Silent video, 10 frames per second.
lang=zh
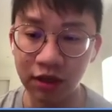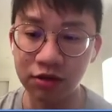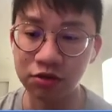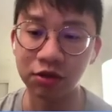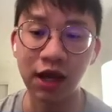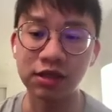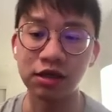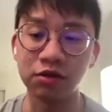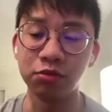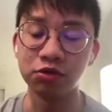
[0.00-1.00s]
这种大
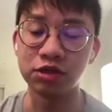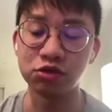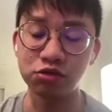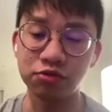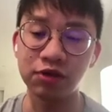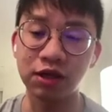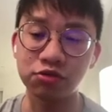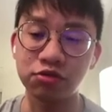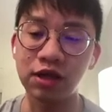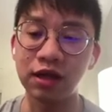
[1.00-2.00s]
小的模型，巨非常
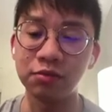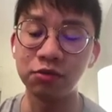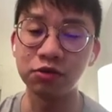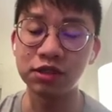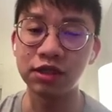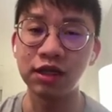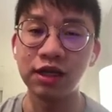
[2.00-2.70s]
巨大的模型。